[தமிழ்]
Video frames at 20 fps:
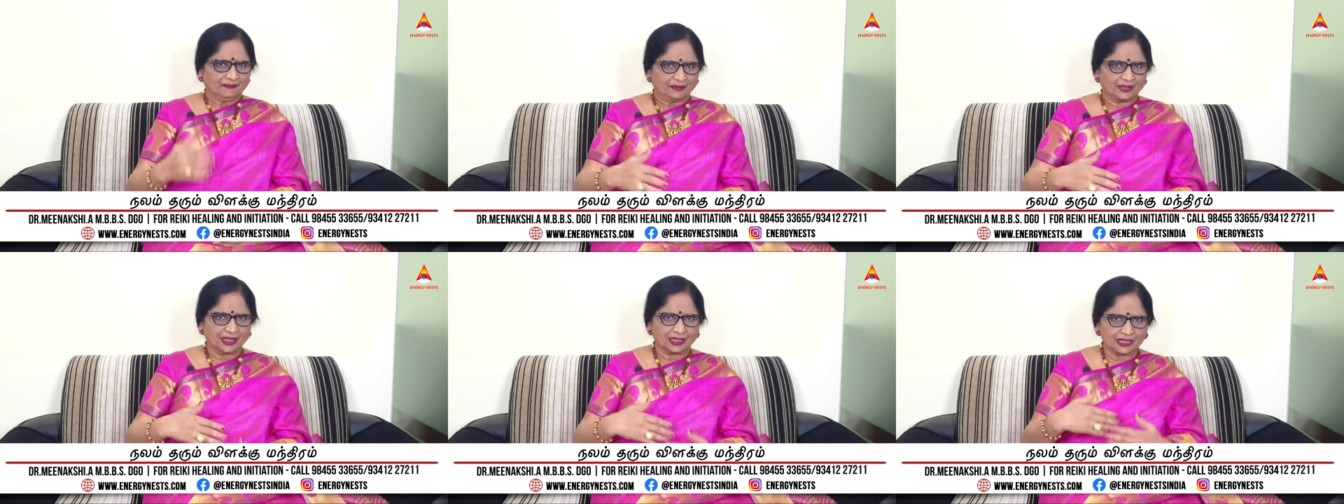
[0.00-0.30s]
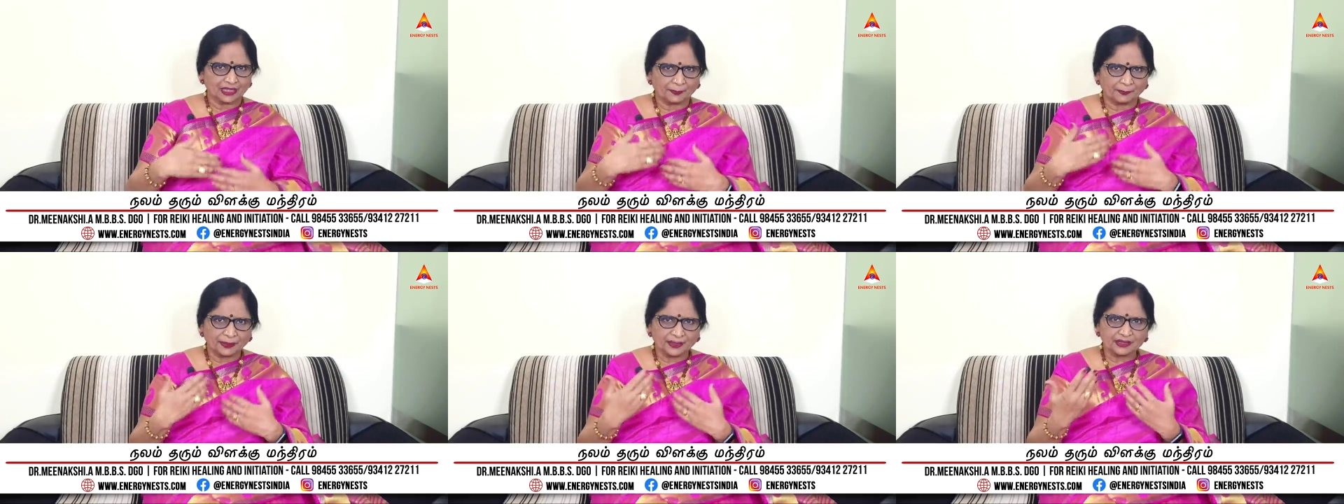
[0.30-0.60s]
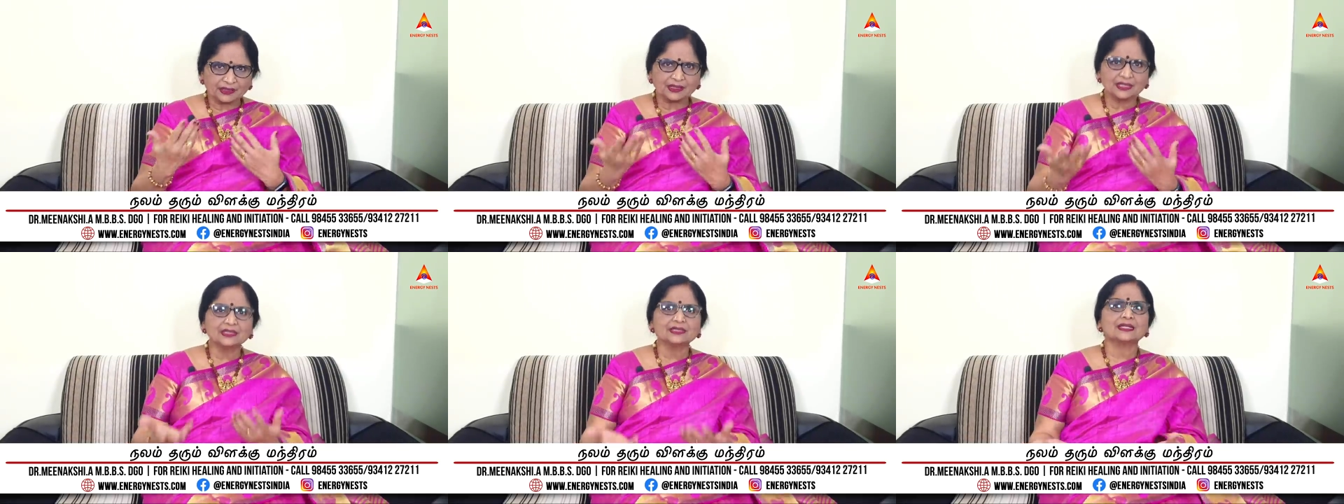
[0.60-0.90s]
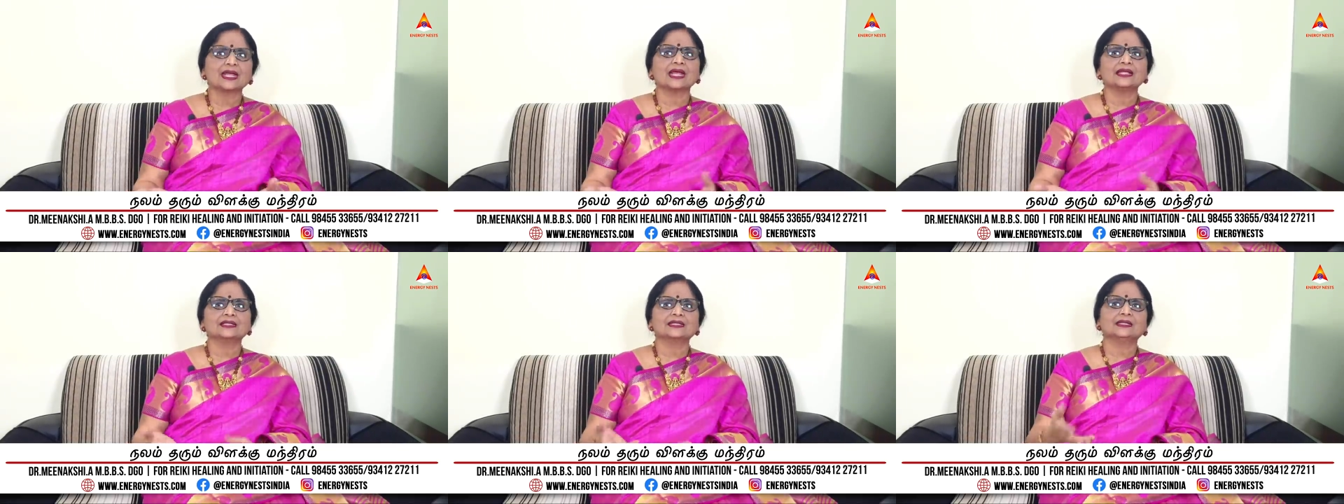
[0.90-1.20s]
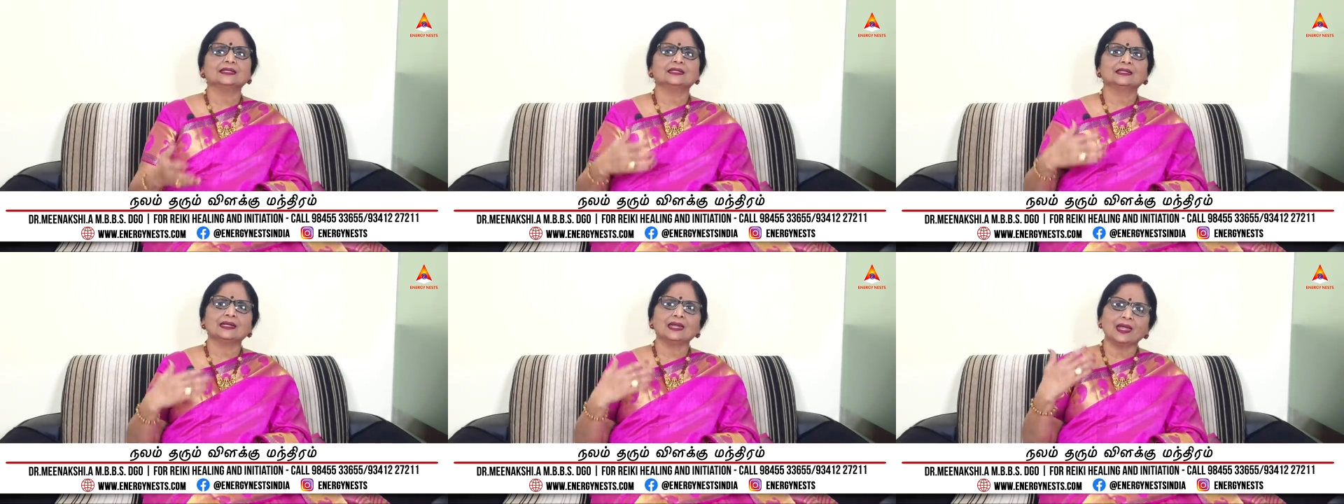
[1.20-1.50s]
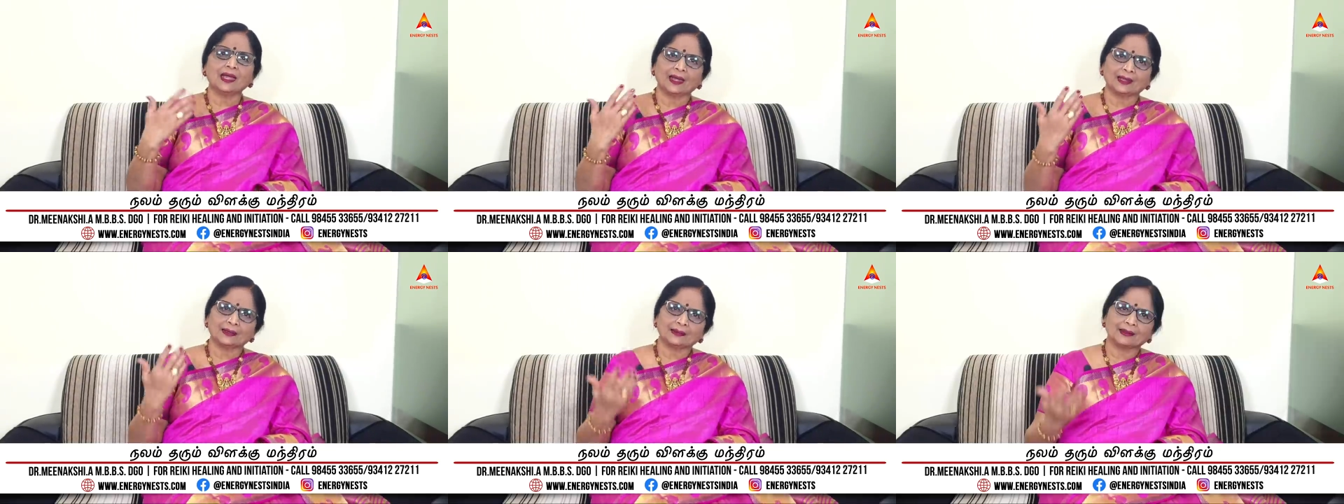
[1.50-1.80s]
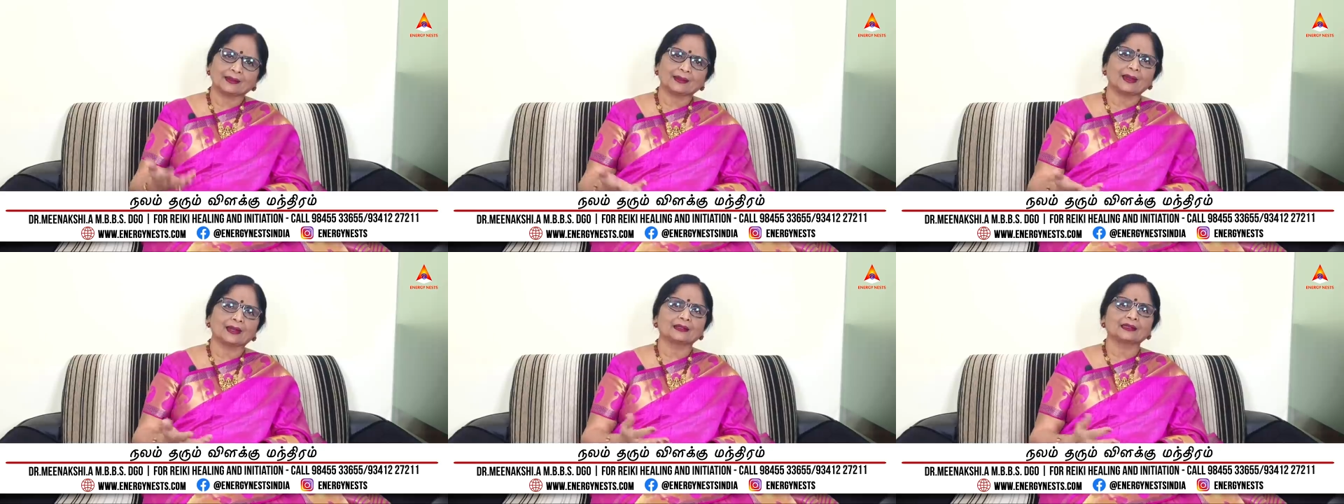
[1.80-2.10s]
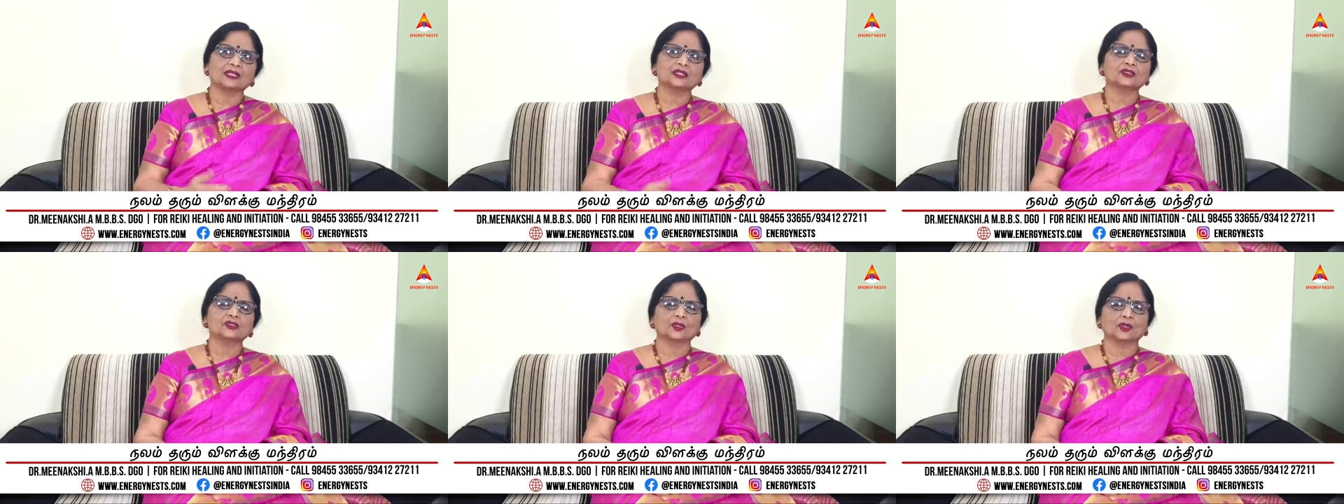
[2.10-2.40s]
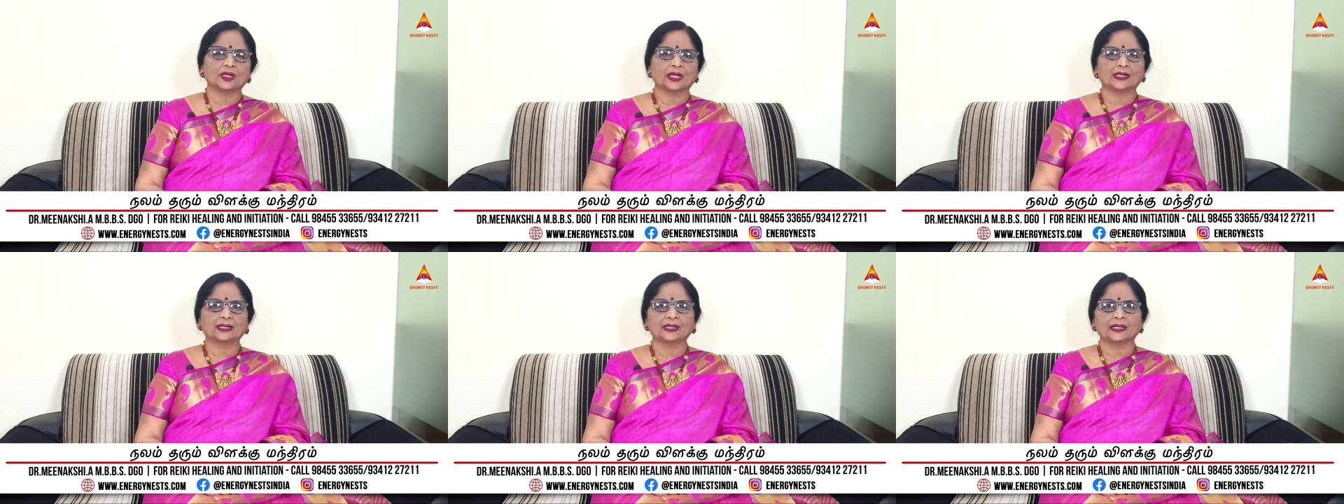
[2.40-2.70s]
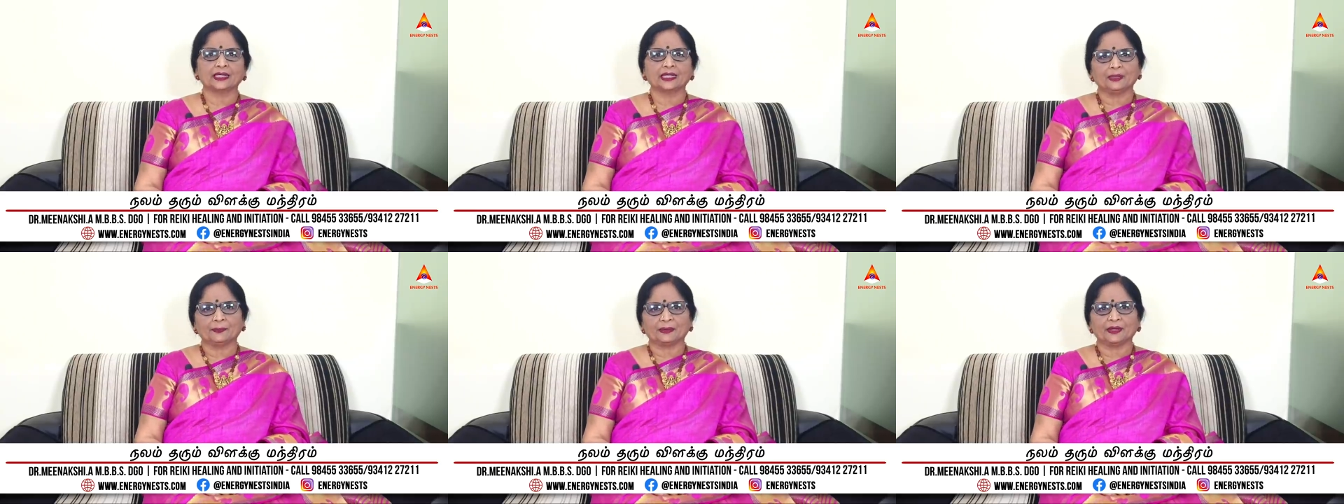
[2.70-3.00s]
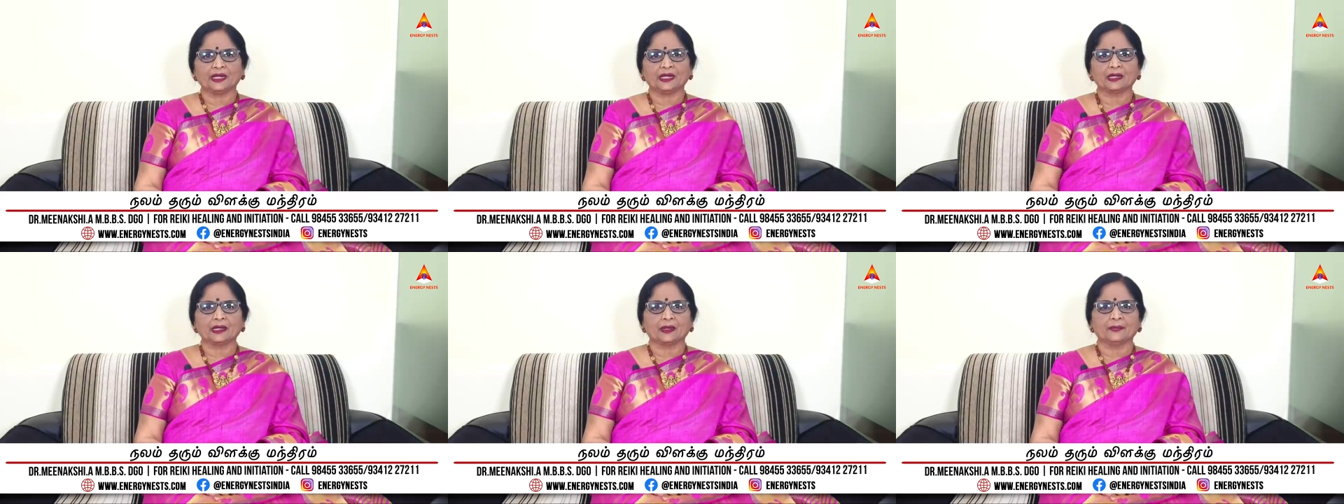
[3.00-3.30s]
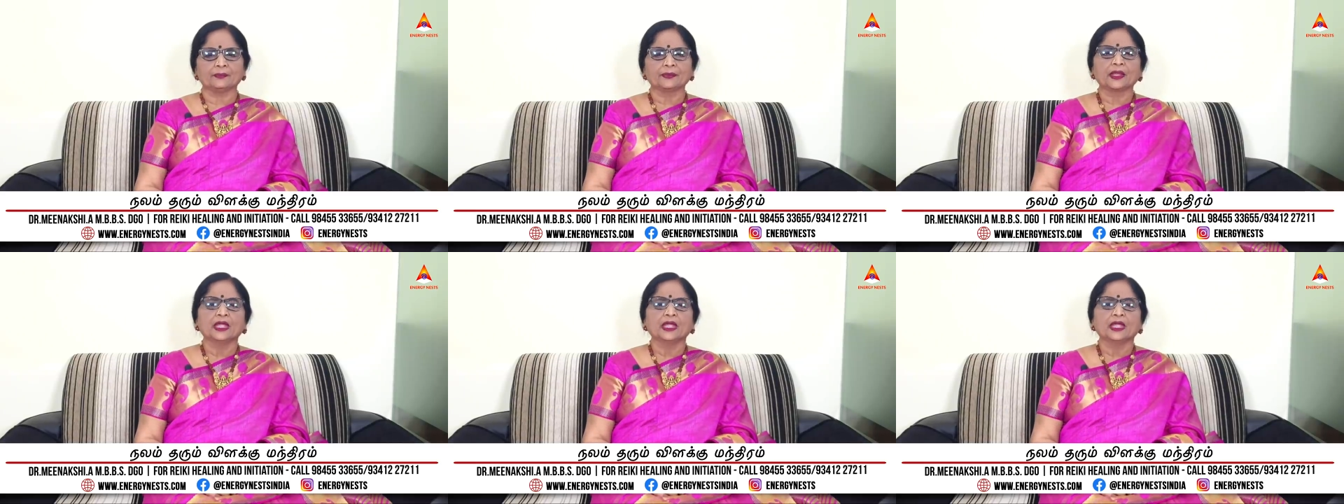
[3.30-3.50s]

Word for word: விளக்கை பற்றி சான்ஸ்கிரிட்டில் அந்த காலத்தில் சொன்னாங்க எப்படின்னா